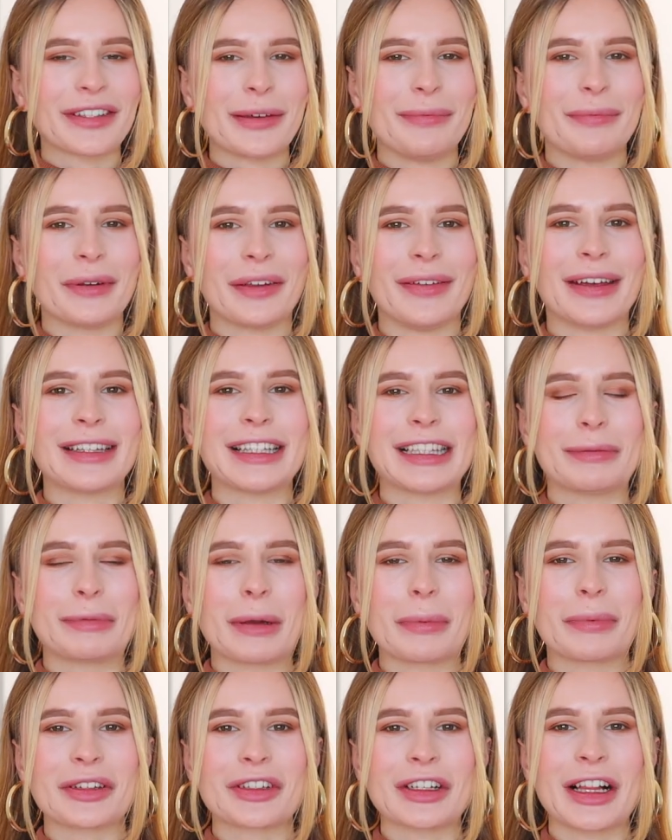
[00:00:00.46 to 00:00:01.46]
всем привет!
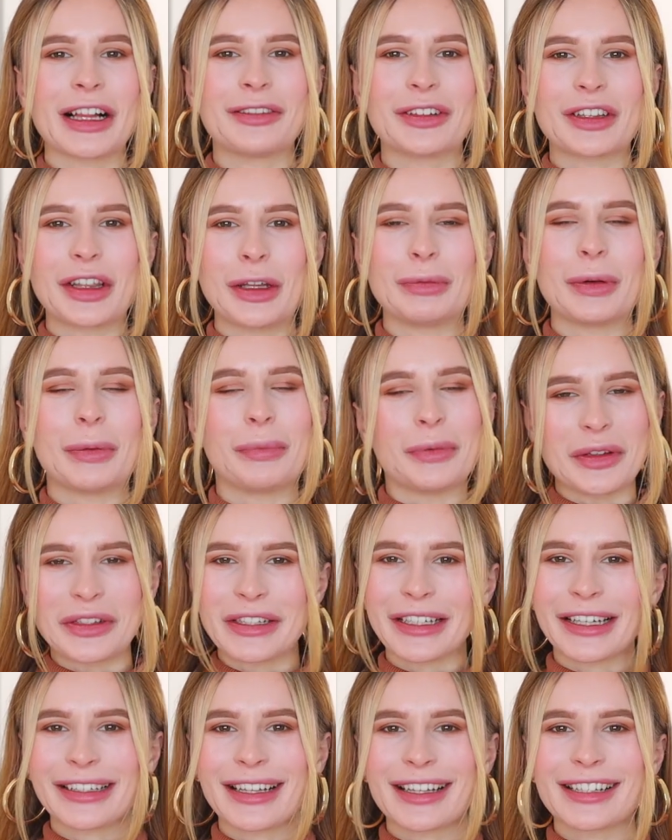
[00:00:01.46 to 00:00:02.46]
Добро пожаловать на мой
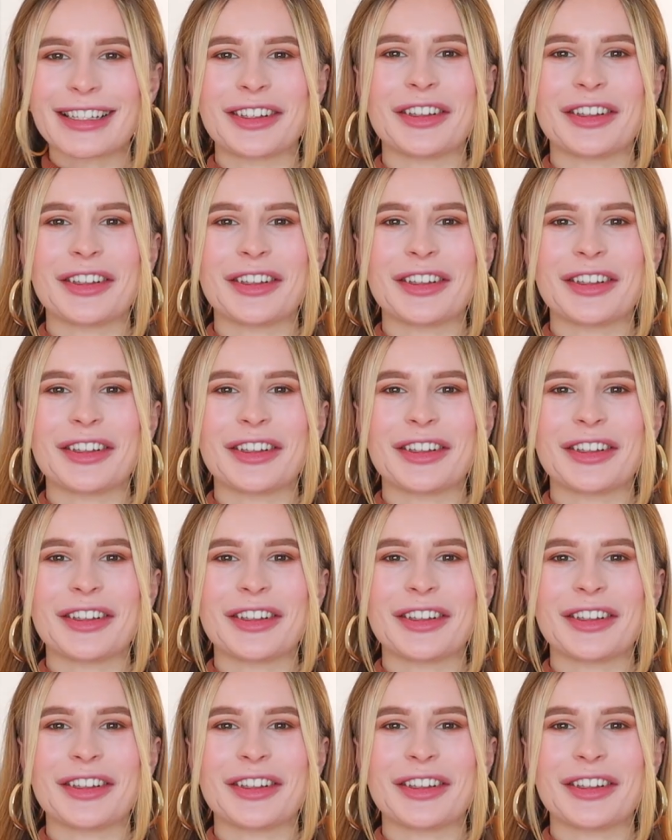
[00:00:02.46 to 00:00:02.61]
бьюти-канал.